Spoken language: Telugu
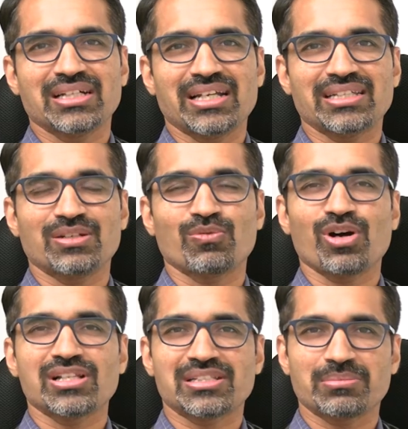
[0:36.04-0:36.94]
అండ్ దెన్
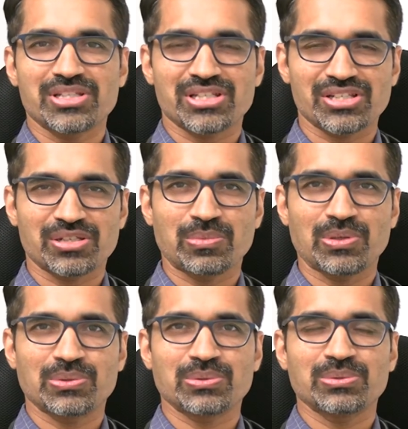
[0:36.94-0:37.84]
వాల్స్ సంబంధించిన
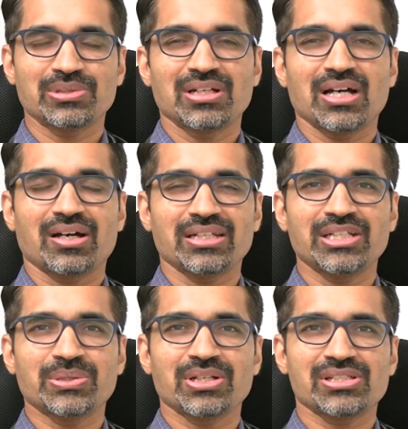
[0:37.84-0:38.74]
జబ్బులు
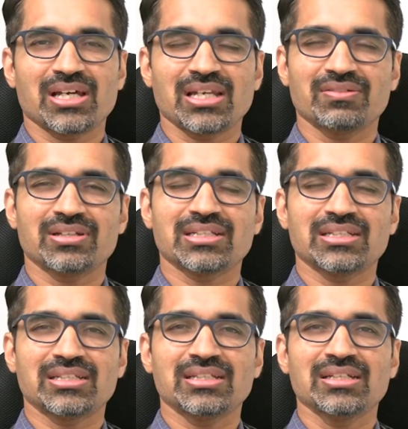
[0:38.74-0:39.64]
అన్నిటి కూడా చాలా
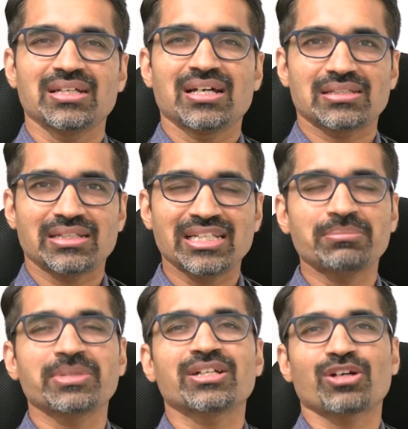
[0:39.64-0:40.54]
వరకు
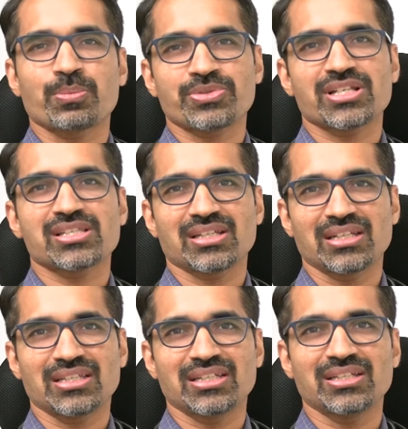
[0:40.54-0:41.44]
ట్రీట్మెంట్ ఆప్షన్స్
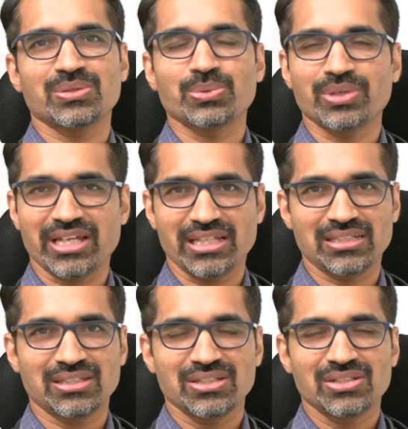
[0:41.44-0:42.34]
అనేది ఉన్నాయి
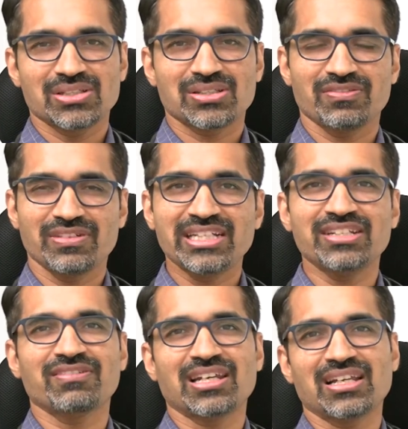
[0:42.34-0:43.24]
సో వీటి
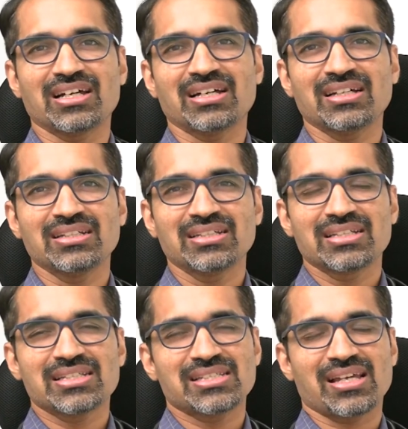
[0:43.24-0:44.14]
వల్ల
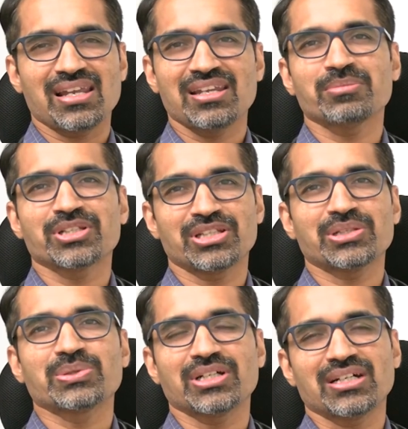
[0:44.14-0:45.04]
చాలామంది
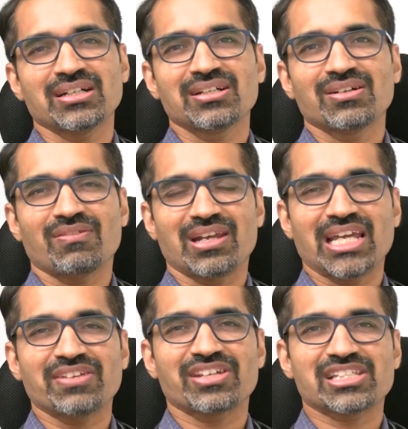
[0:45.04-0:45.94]
కూడా వాళ్ళ
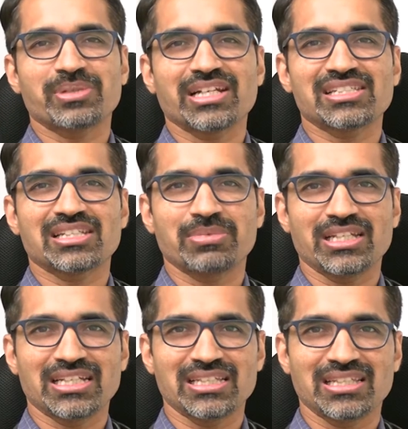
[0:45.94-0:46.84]
లైఫ్ ఎక్స్పెక్టెన్సీ
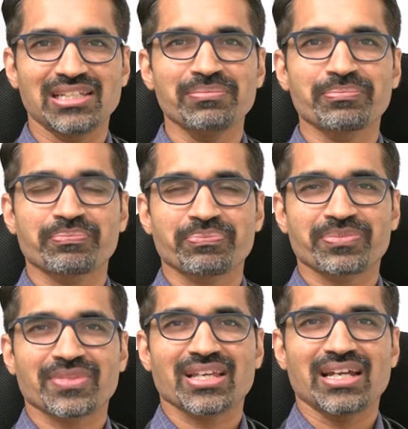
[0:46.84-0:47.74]
పెరిగింది
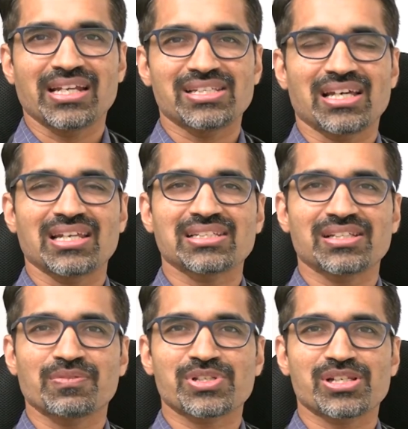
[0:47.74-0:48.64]
అండ్ చాలా
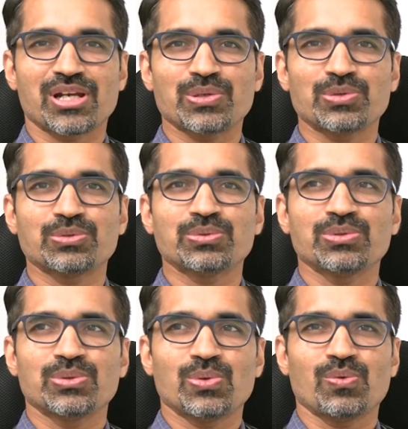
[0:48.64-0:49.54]
సంవత్సరాలు
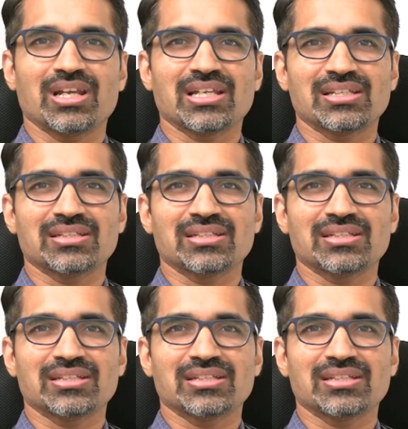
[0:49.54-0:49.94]
వాళ్ళ